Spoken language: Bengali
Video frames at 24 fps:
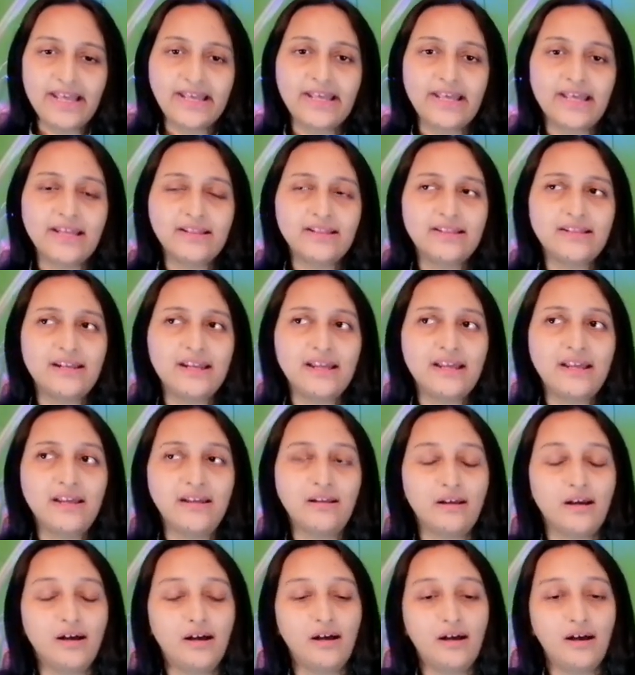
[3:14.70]
এক্ষেত্রে
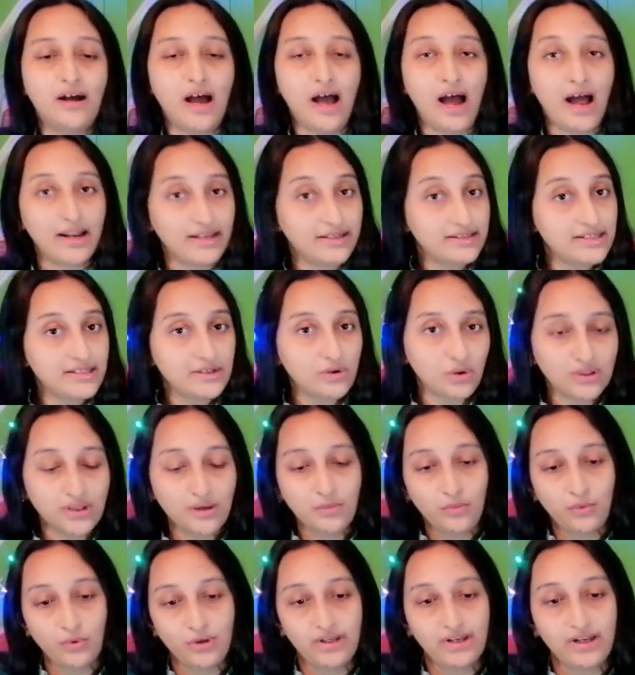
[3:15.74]
আরেকটি
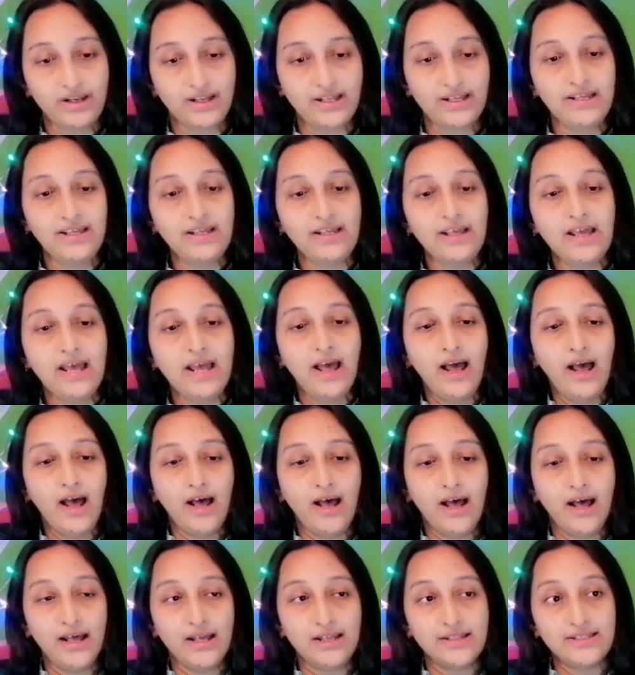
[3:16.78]
কথা বলে রাখি
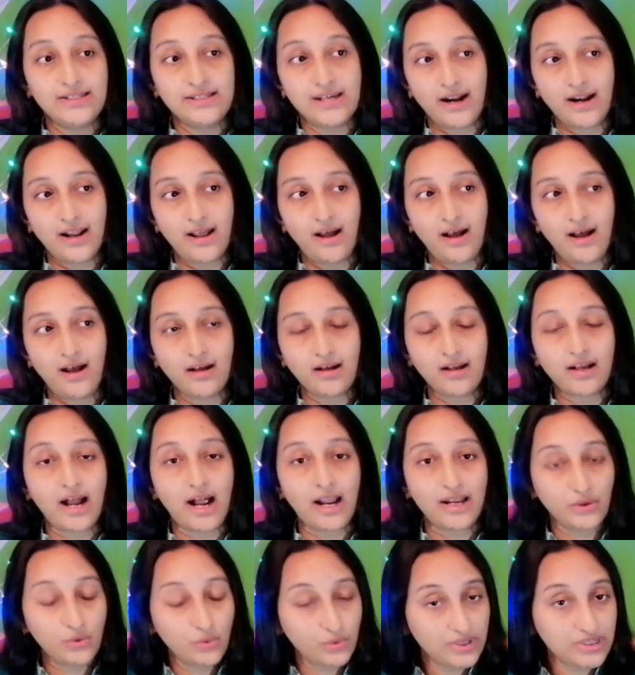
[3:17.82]
যারা
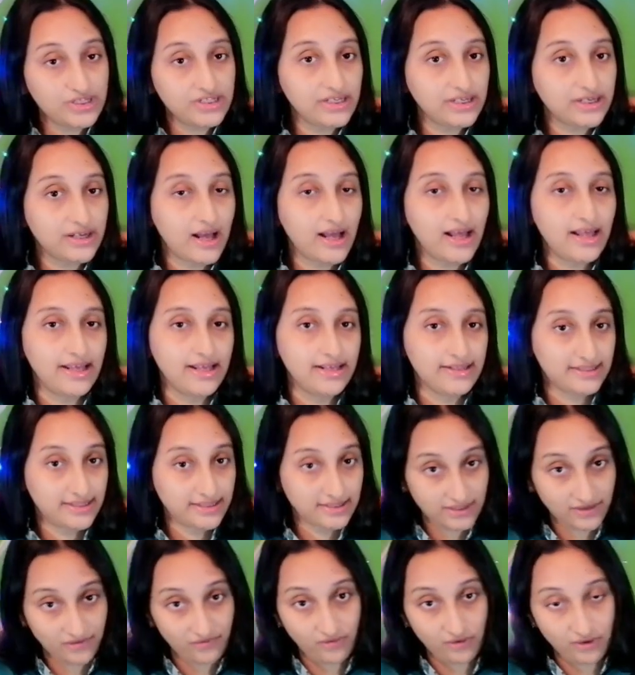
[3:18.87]
কারিগরি শিক্ষায়
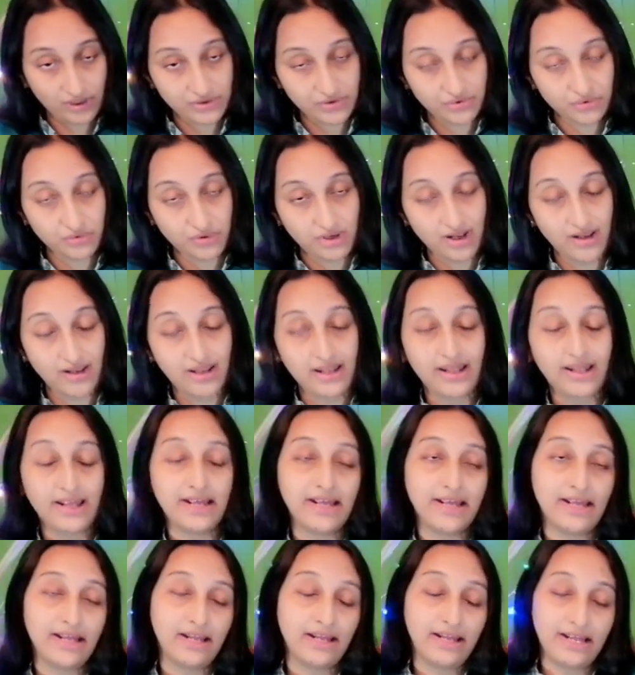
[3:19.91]
এসএসসি ভোকেশনাল
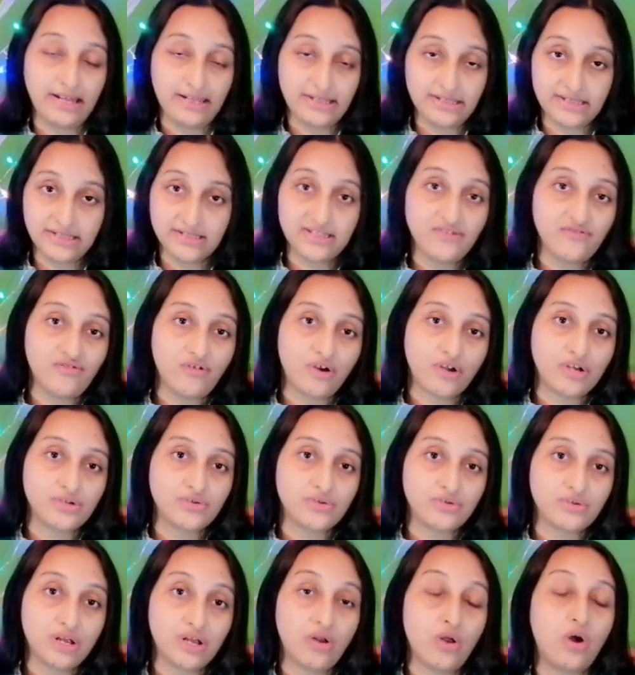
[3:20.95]
এইচএসসি
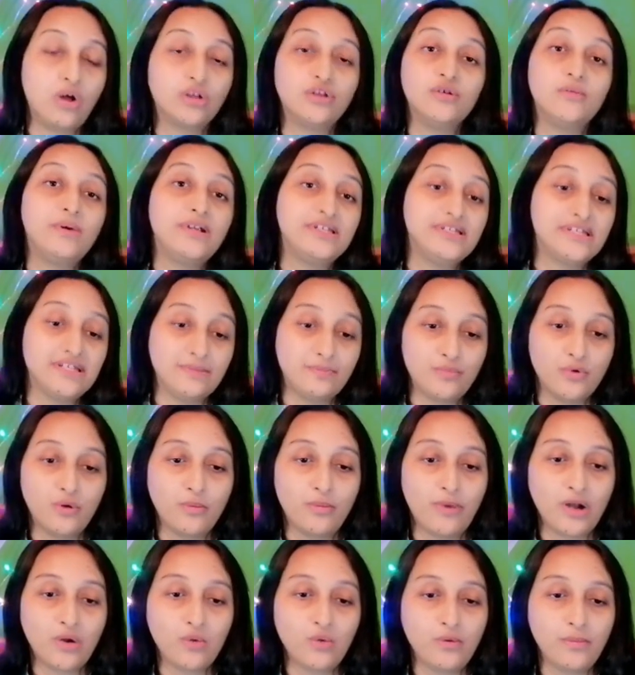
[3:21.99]
ভোকেশনাল অথবা
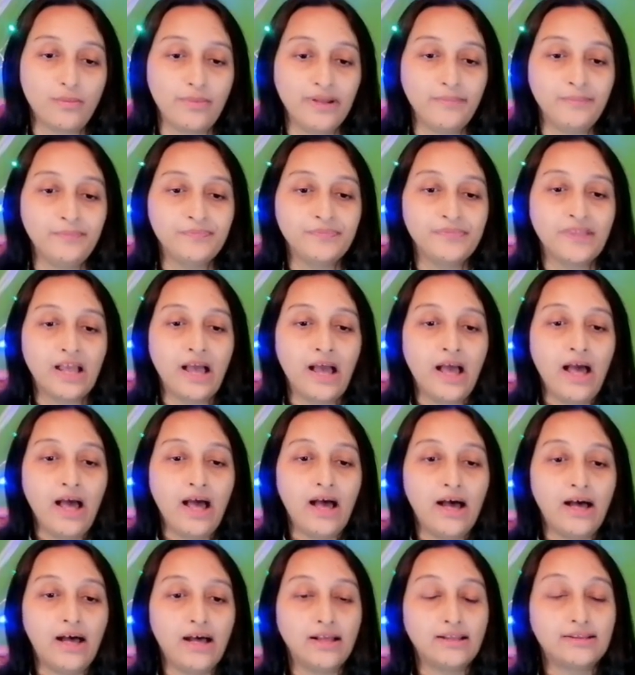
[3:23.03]
ডিপ্লোমা করবে
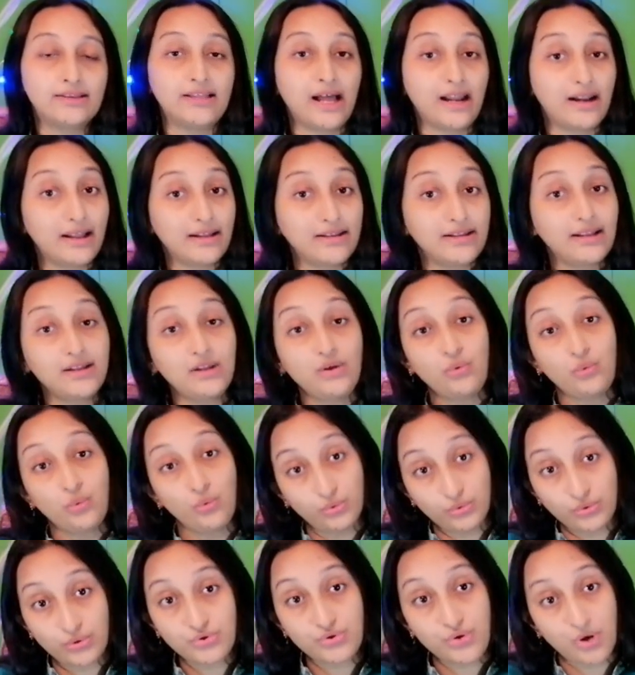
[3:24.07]
তারা তাদের
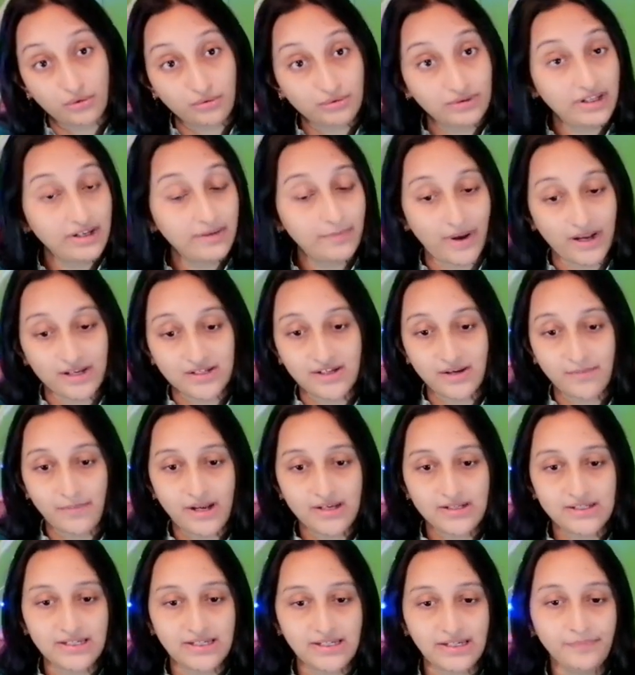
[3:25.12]
উক্ত সনদের
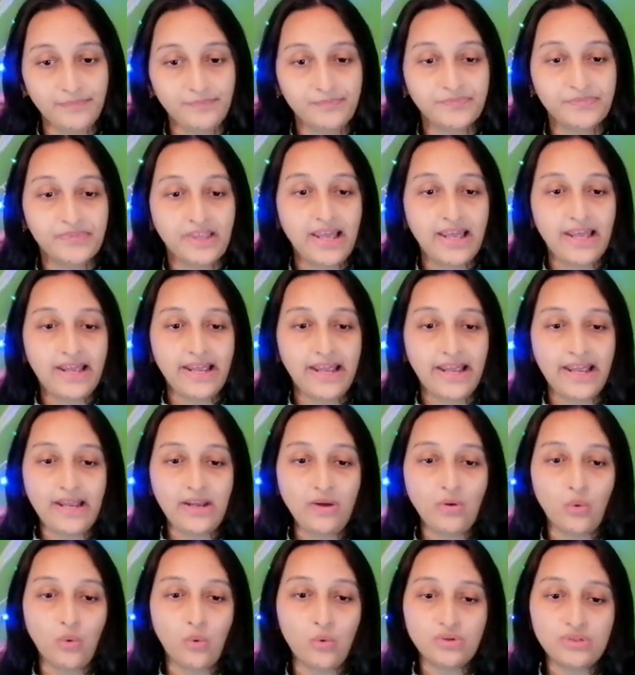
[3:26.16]
পাশাপাশি
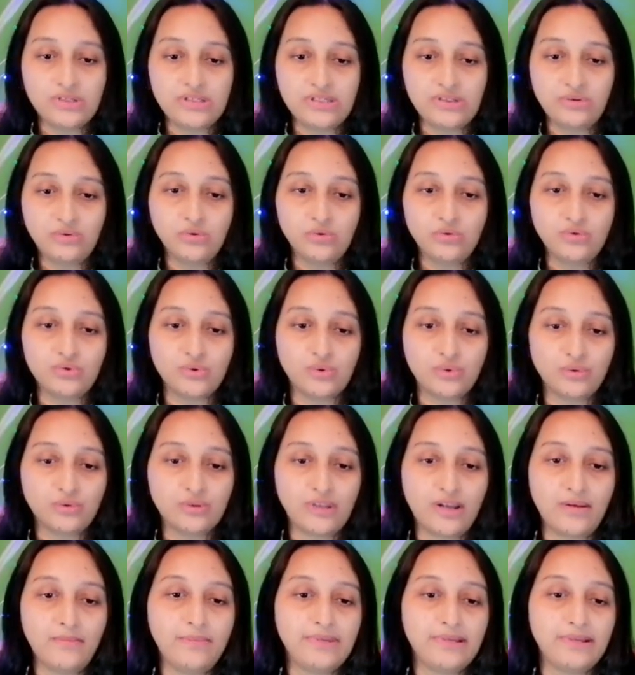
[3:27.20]
এই অর্জিত
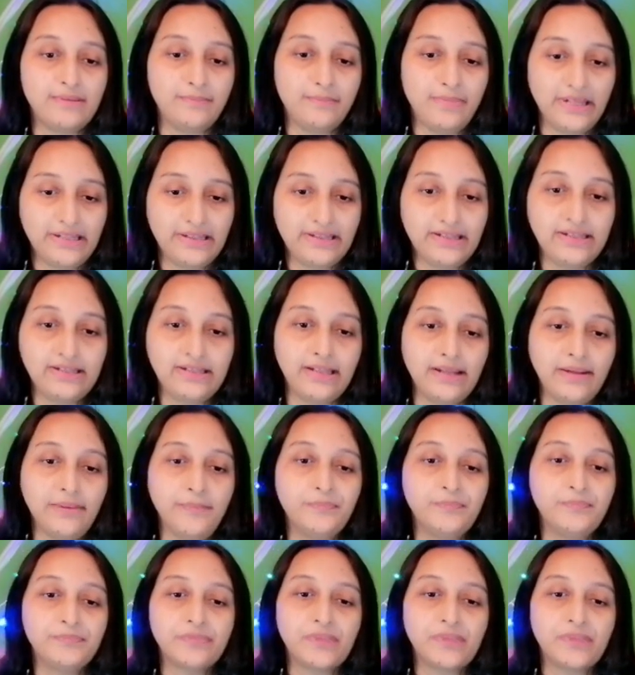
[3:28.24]
যোগ্যতার ভিত্তিতে